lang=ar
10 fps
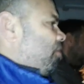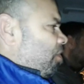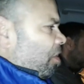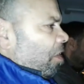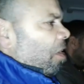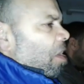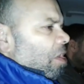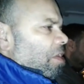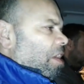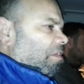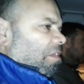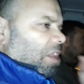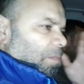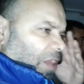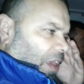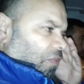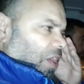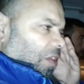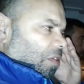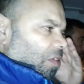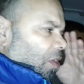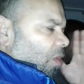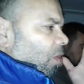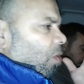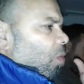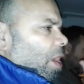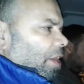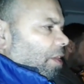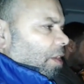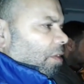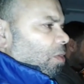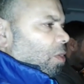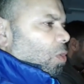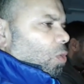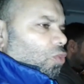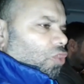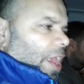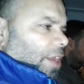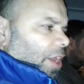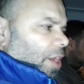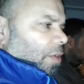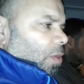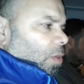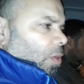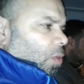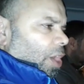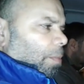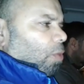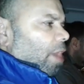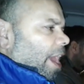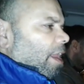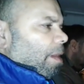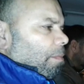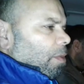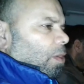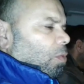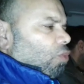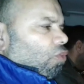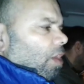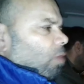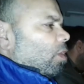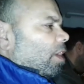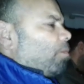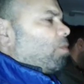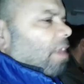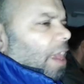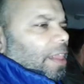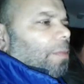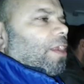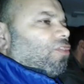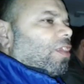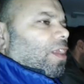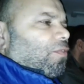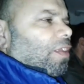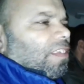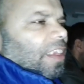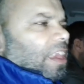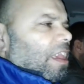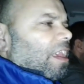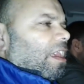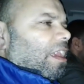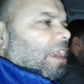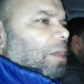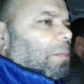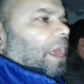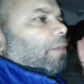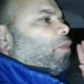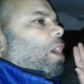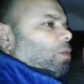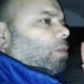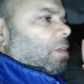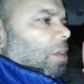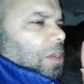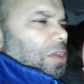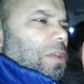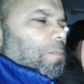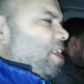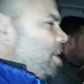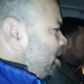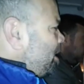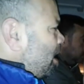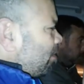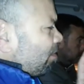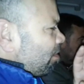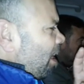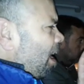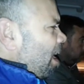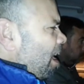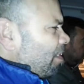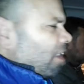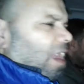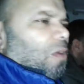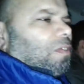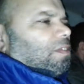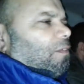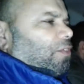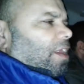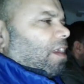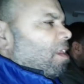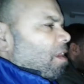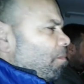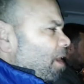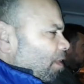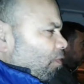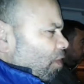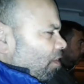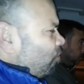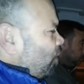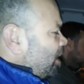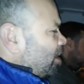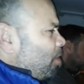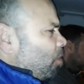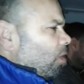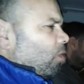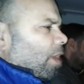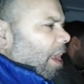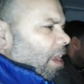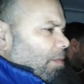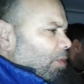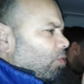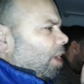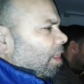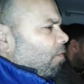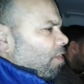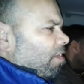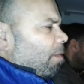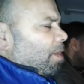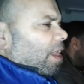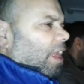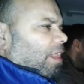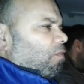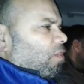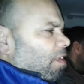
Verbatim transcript: التلفلي الناس اللي مثقفين واعيين وجايلين وخربقوا العالم ويجي يقول لك المساعده بحال شي طفل صغير ما يعرف والو بالنيه الصادقه والصفيه ما يتفلسف عليك ما والو كيقبض ويعطي في سبيل الله يعطي